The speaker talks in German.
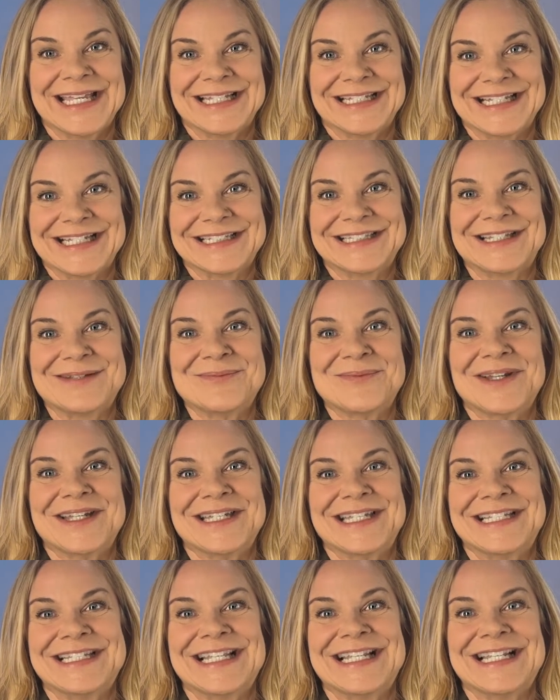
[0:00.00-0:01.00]
Nachdem
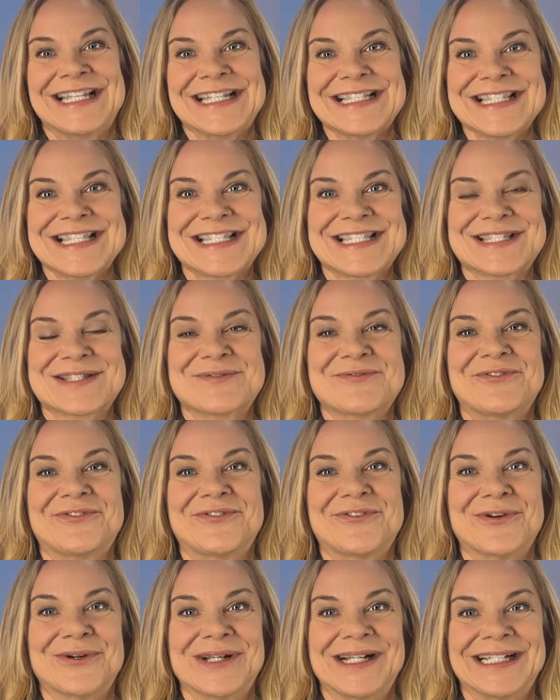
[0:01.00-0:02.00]
wir in der letzten
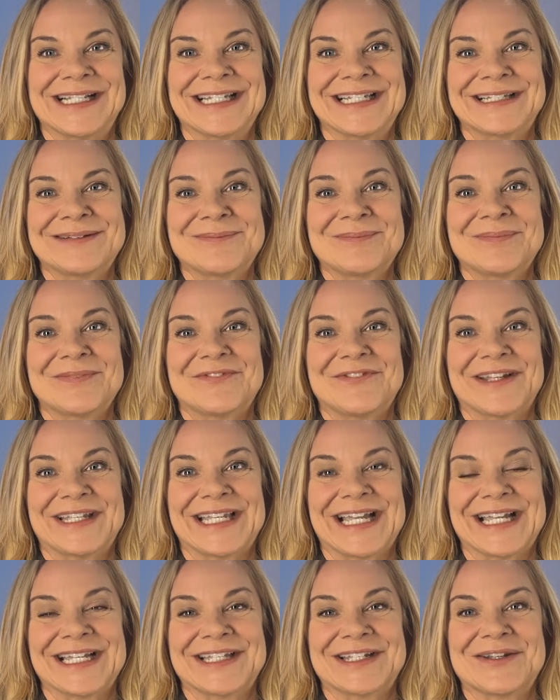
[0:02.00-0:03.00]
Folge,
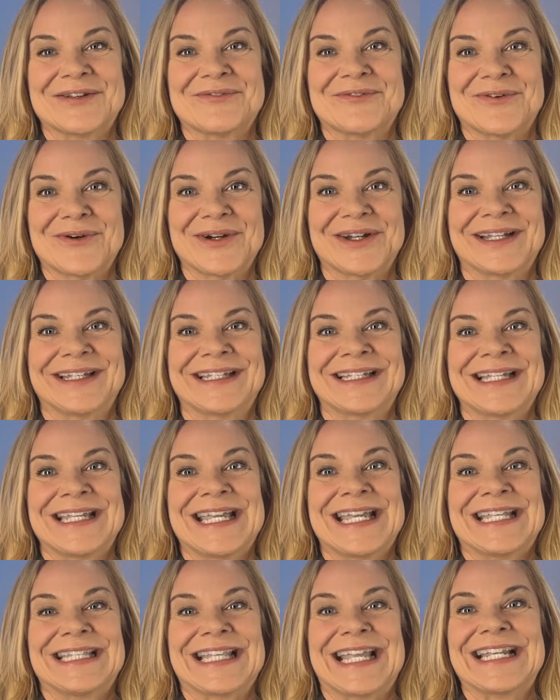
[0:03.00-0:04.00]
vergangene Woche,
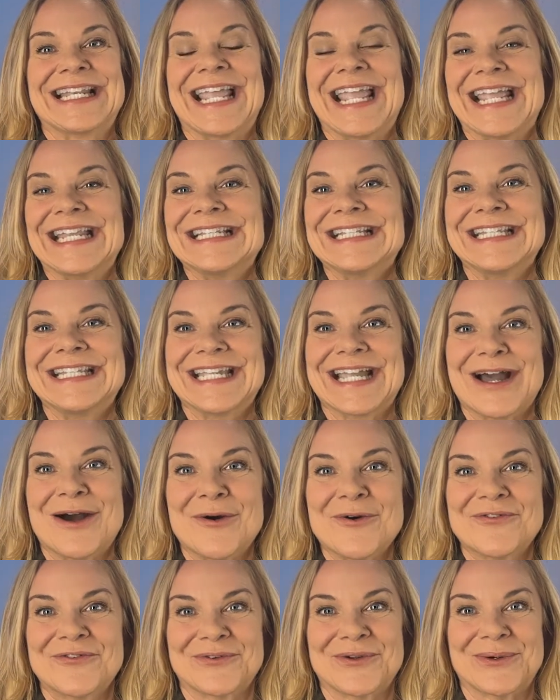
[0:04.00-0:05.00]
dein Handy
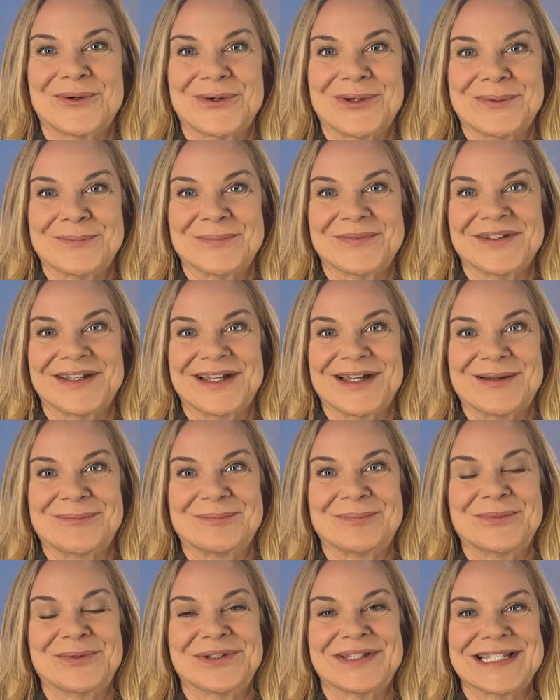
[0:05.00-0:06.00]
aufgeräumt
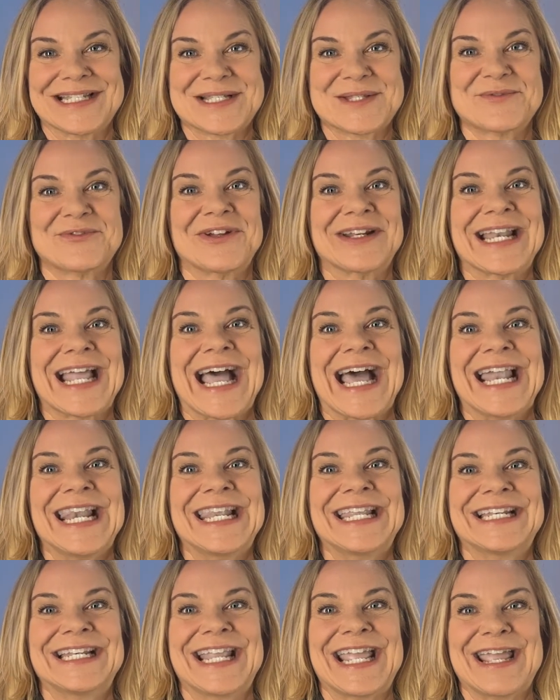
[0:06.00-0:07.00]
haben und es von
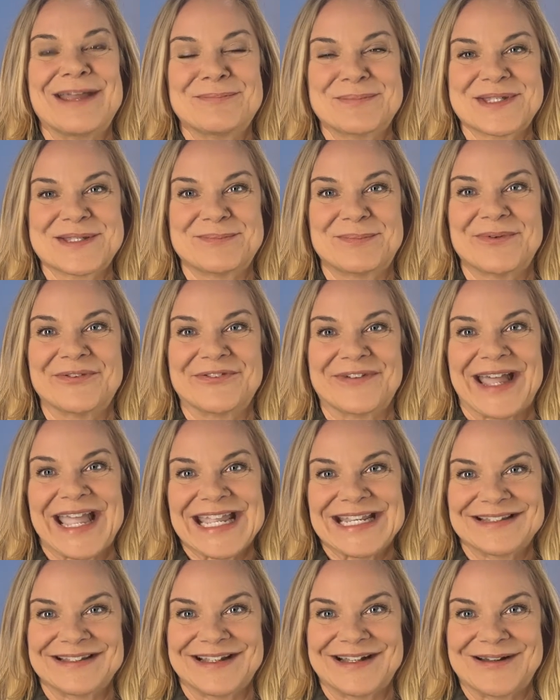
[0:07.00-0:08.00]
allen Apps
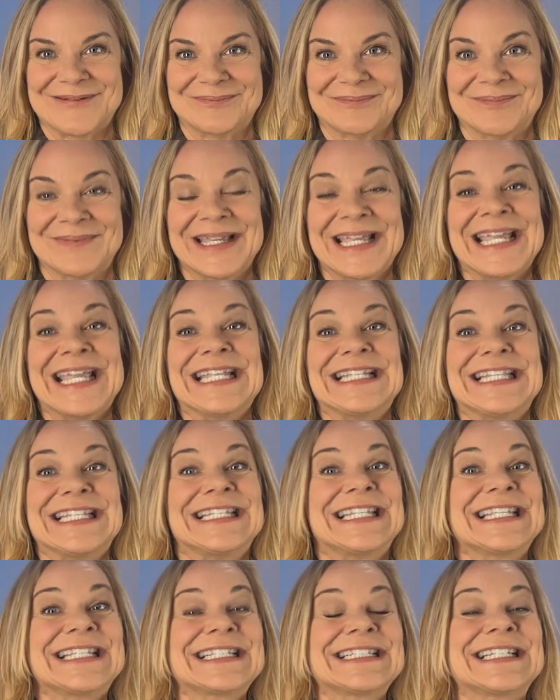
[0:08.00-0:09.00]
befreit haben,
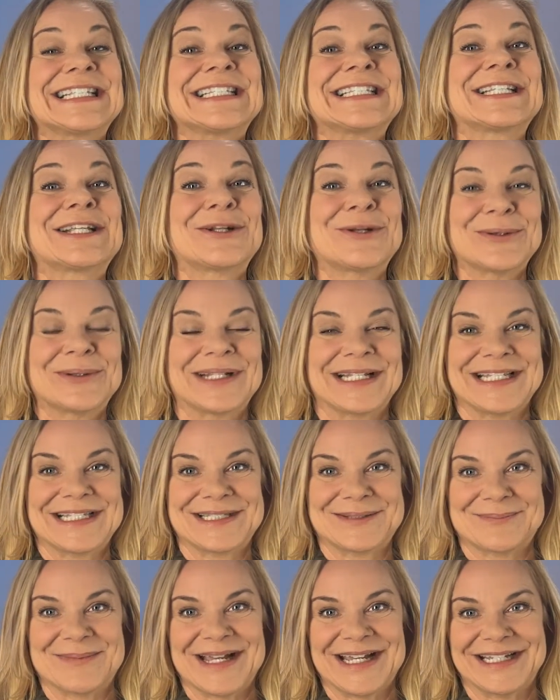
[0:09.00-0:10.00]
die dich nicht
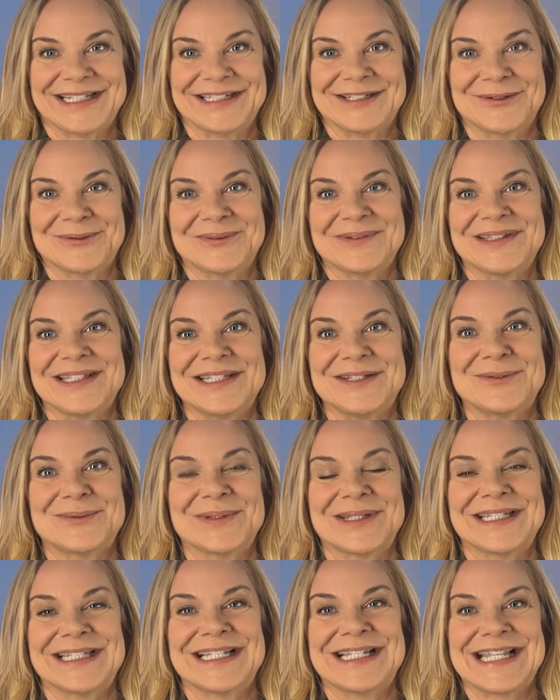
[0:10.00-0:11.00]
glücklich machen und die du
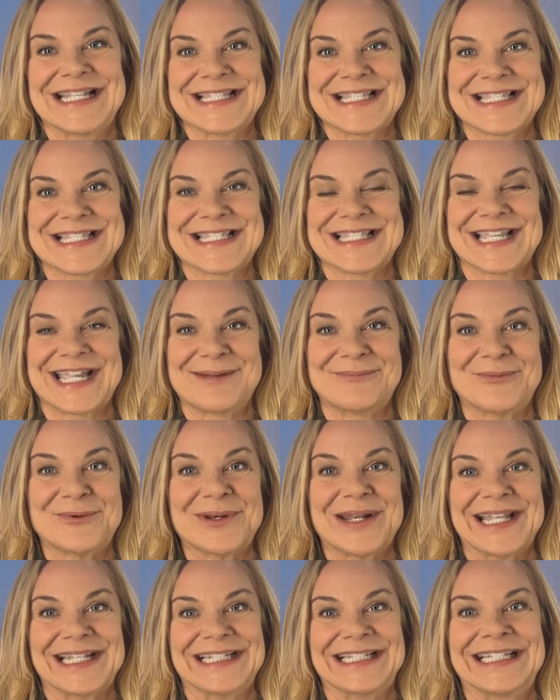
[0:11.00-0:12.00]
in den letzten drei
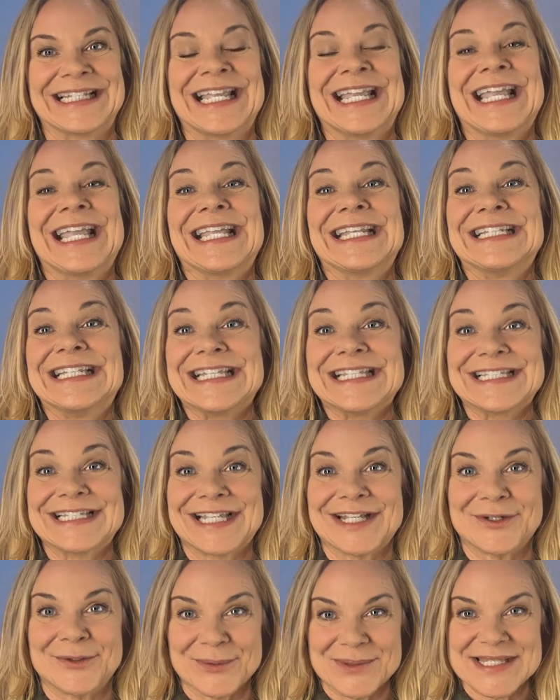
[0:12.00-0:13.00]
Monaten nicht
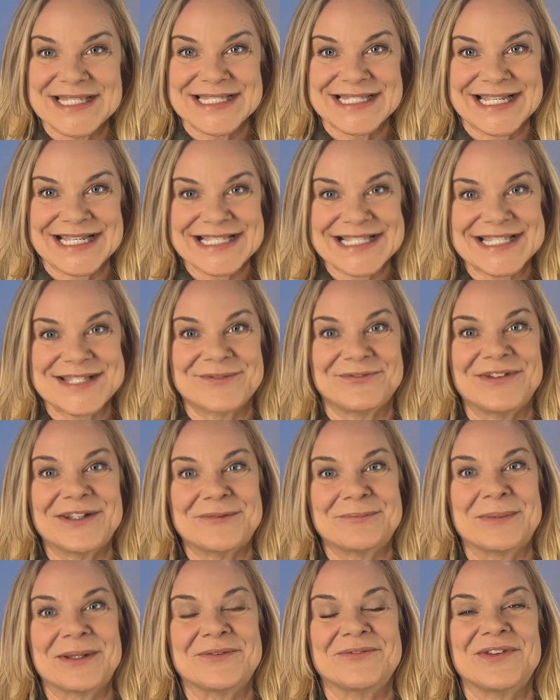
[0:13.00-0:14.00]
genutzt hast,
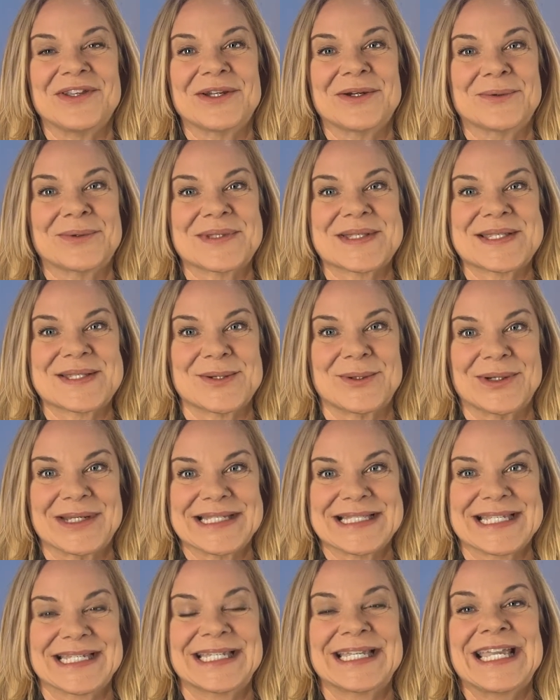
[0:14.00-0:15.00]
widmen wir uns
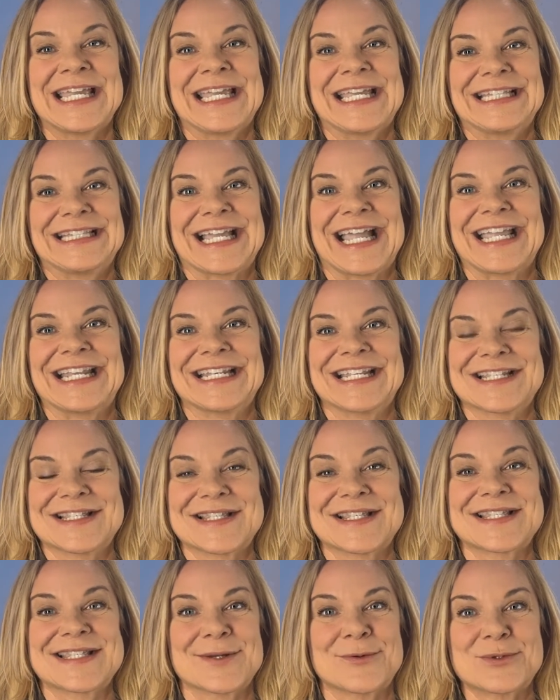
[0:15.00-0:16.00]
heute deinen
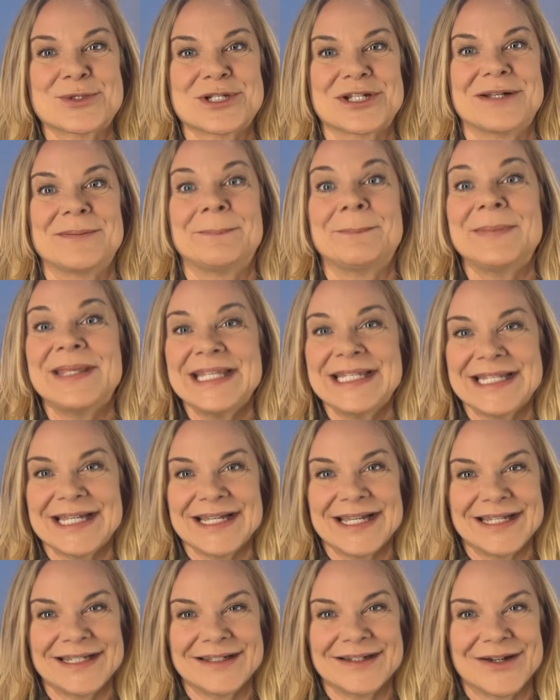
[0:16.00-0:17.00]

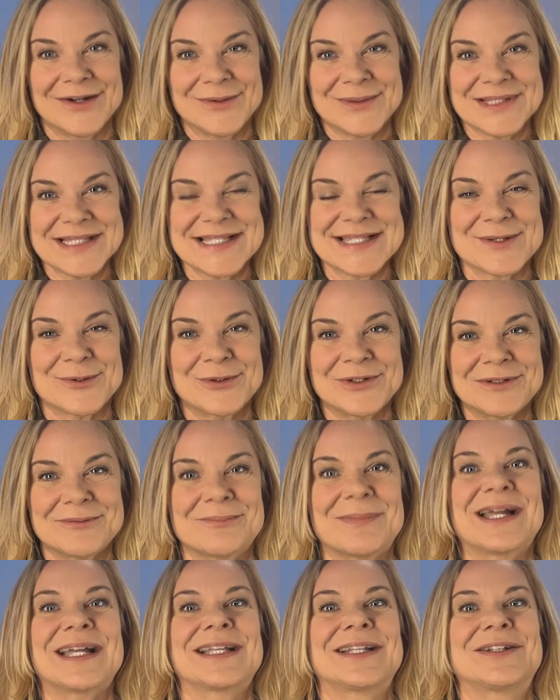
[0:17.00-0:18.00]
Social-Media-Accounts und
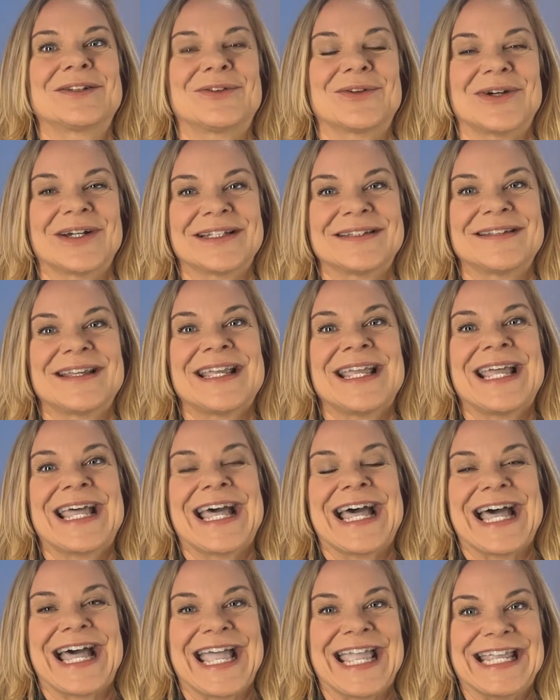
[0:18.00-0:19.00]
machen dort
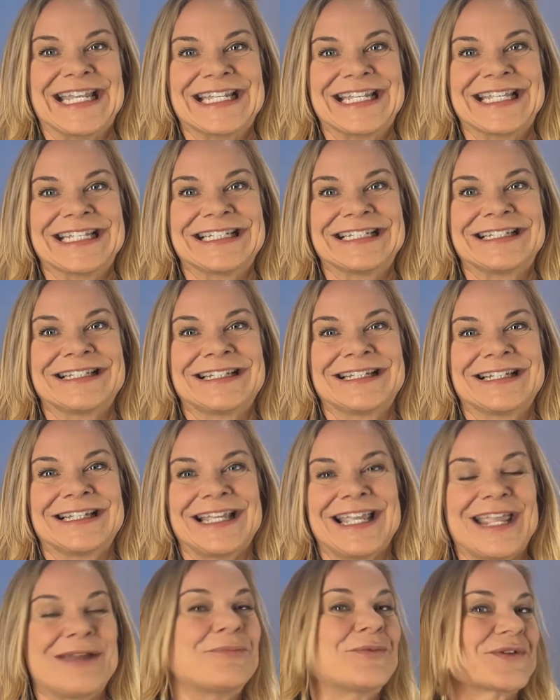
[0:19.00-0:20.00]
einen
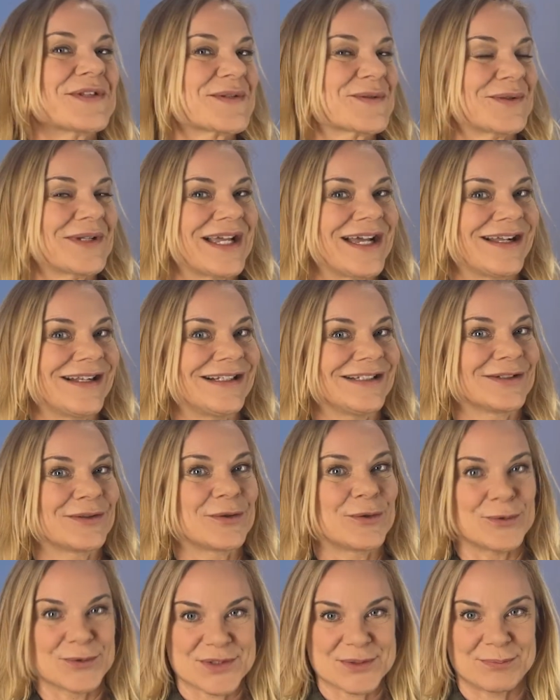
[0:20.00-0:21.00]
emotionalen
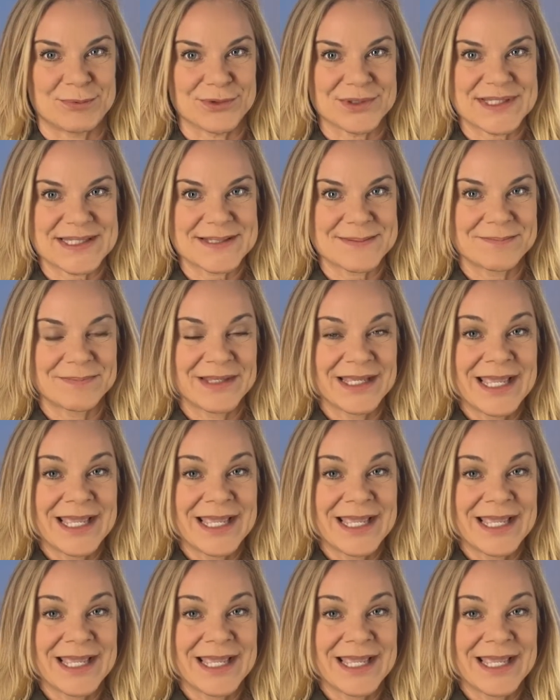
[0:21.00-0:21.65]
Großputz.